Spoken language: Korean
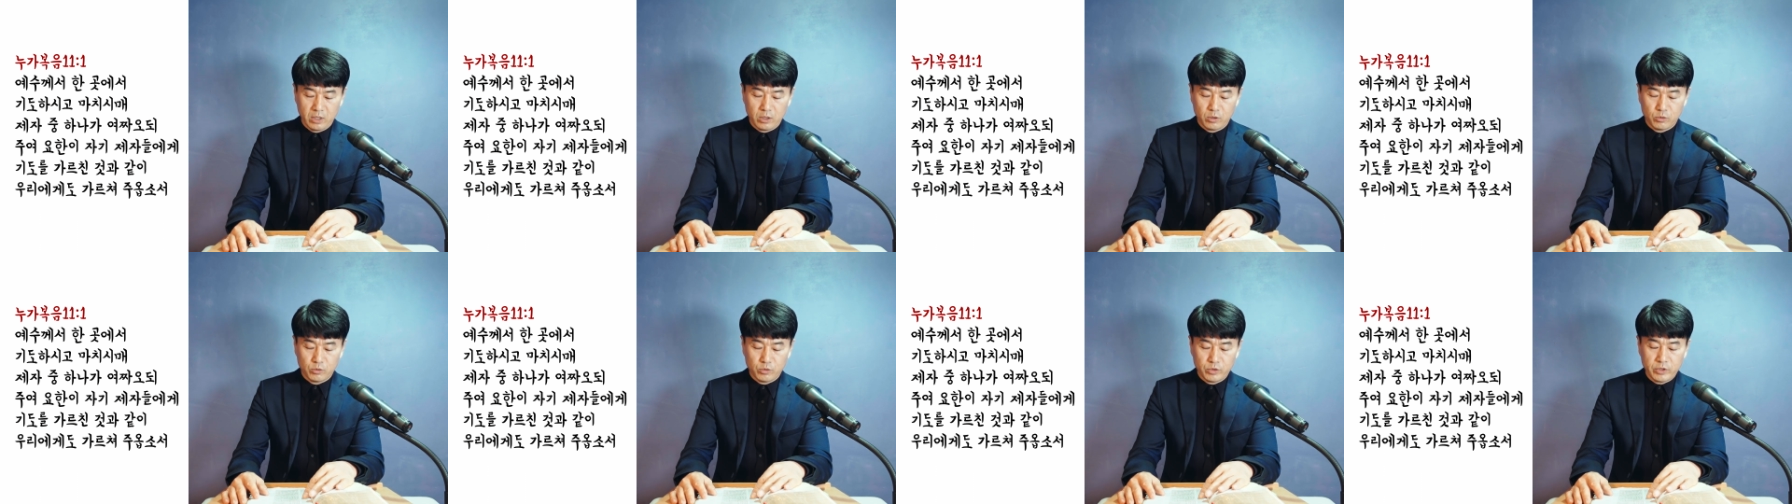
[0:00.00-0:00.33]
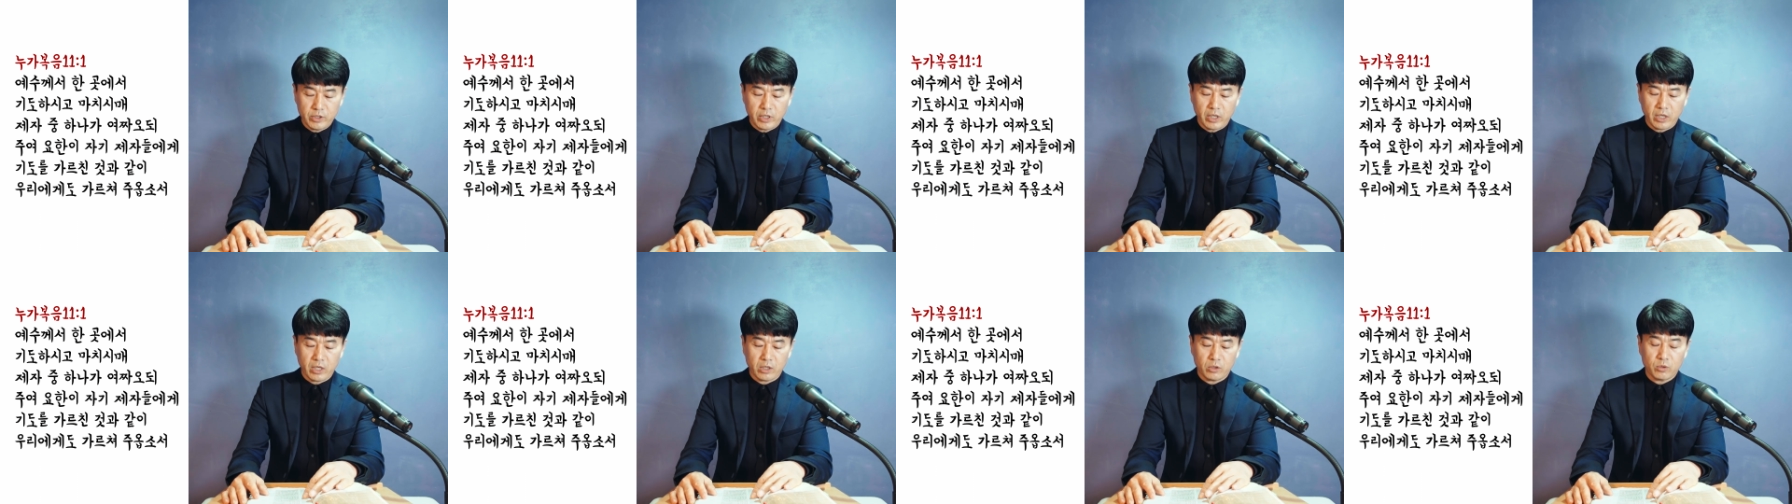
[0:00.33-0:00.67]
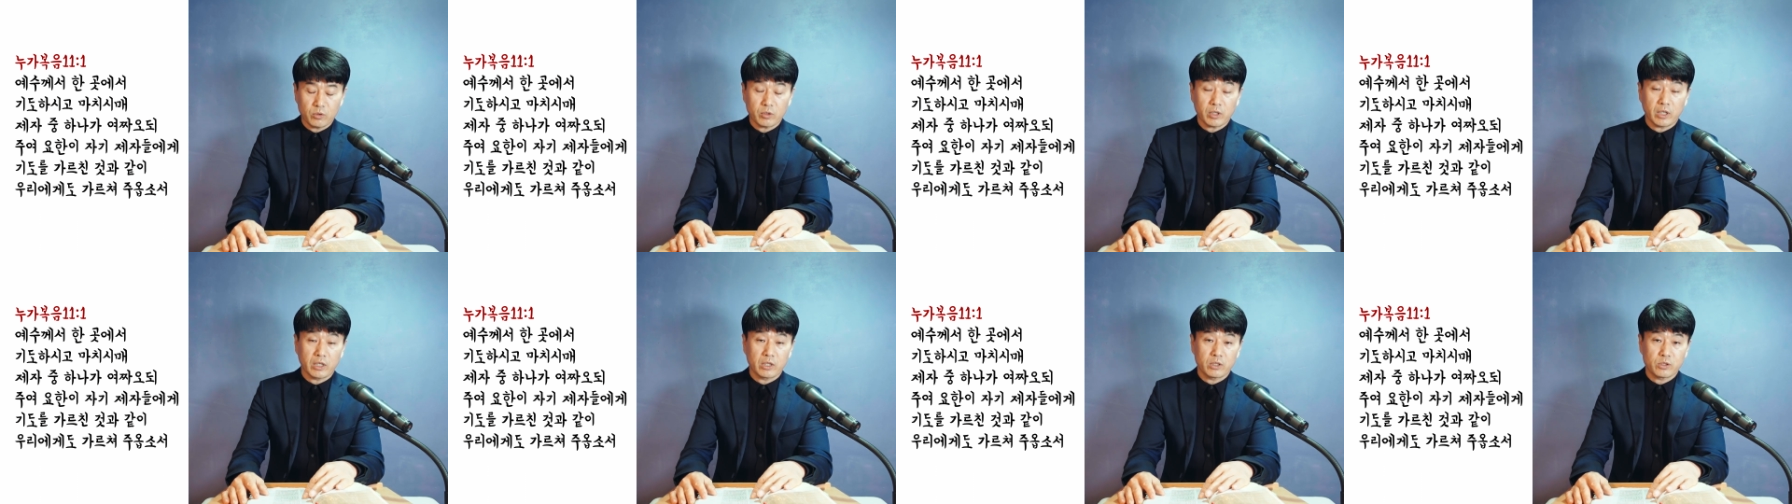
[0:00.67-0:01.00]
우리에게도
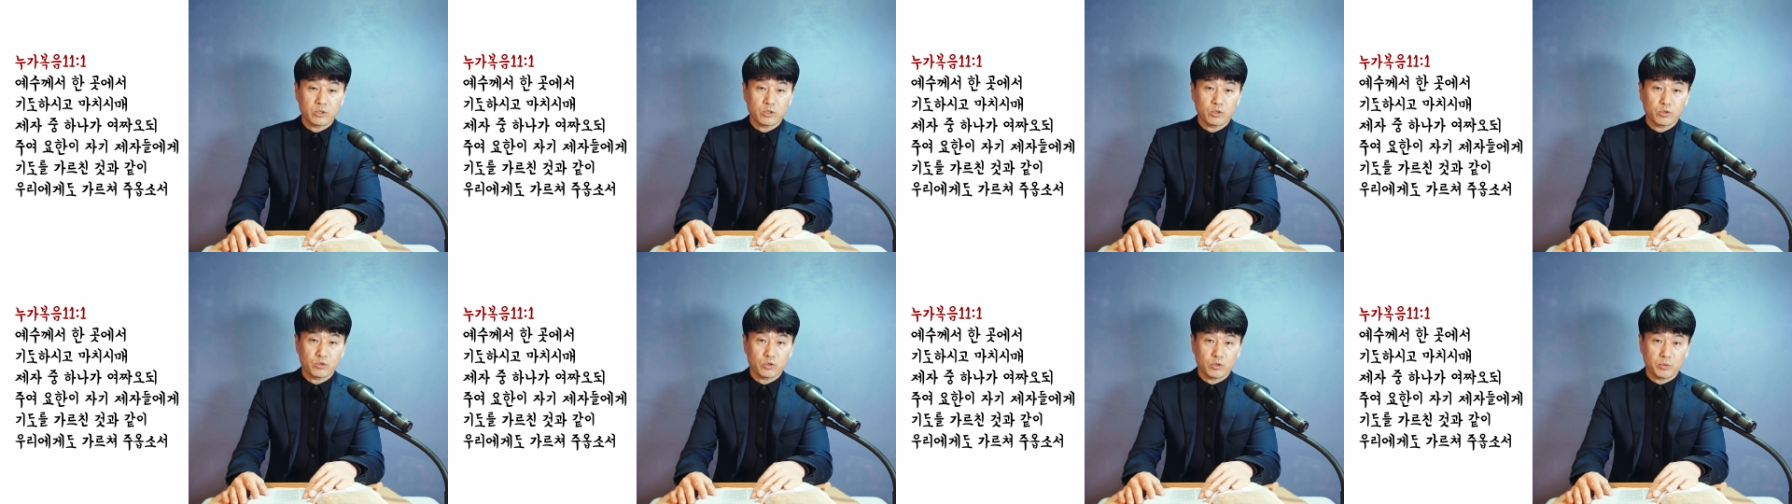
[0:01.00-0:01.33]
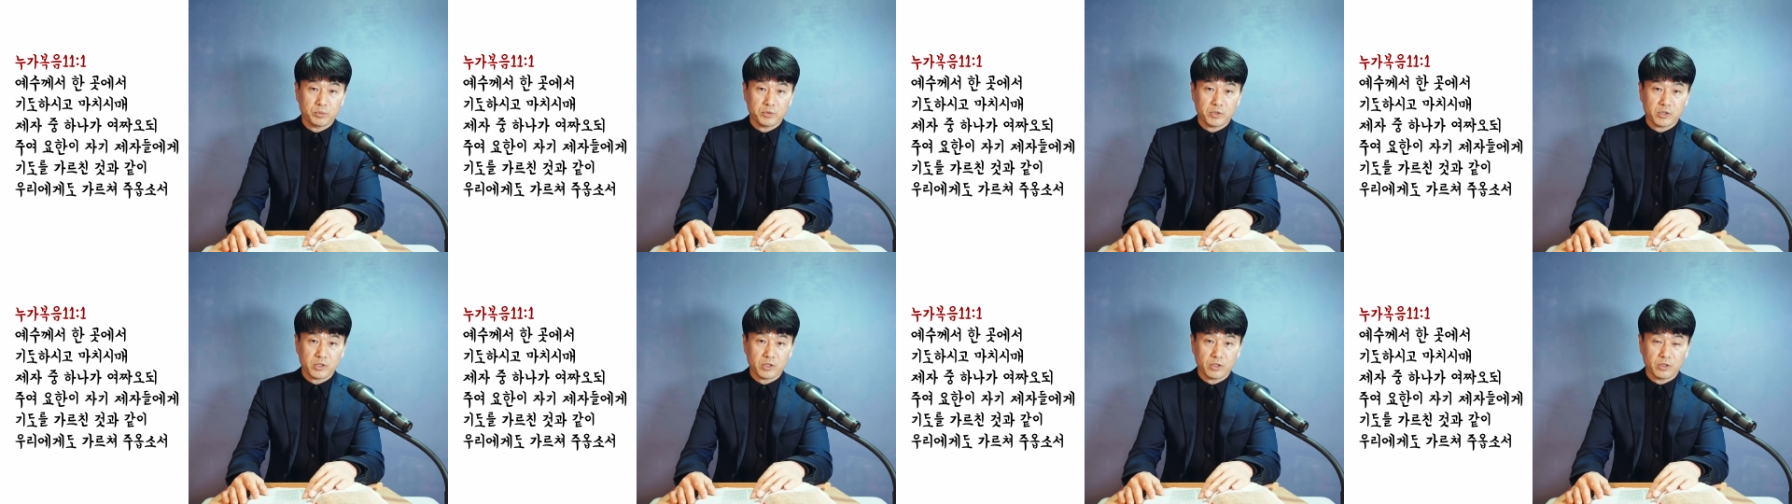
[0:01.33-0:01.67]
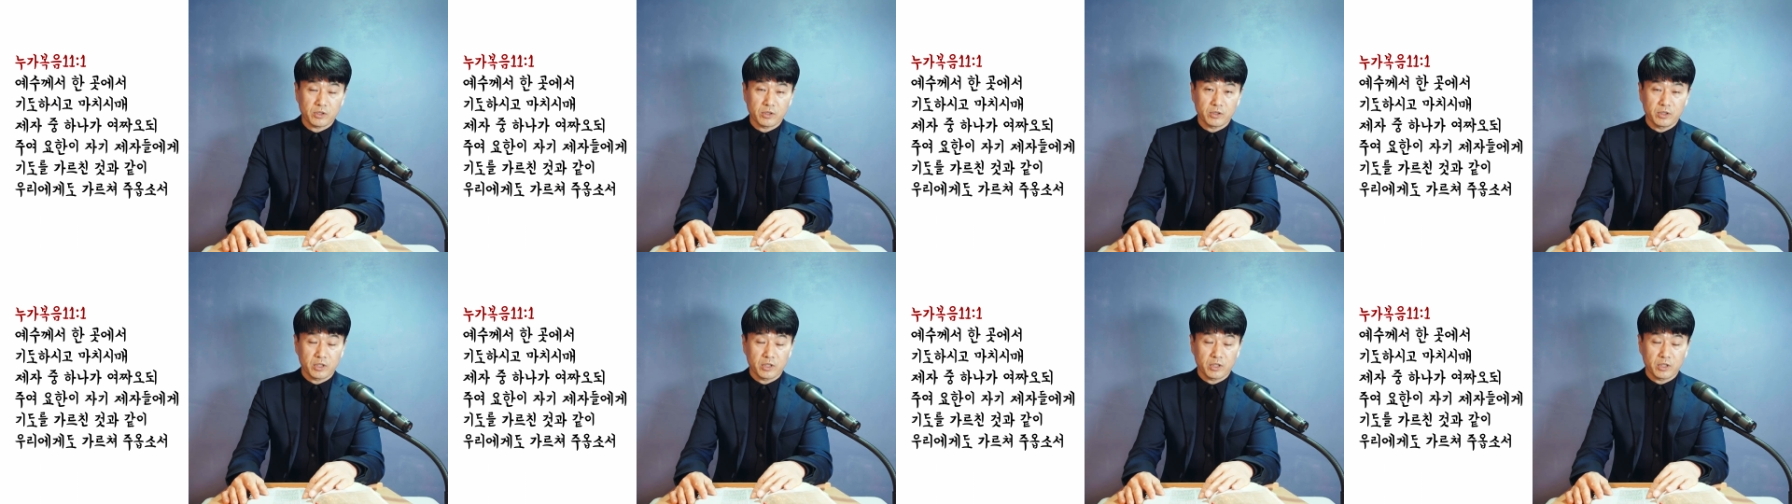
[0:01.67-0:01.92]
가르쳐 주옵소서,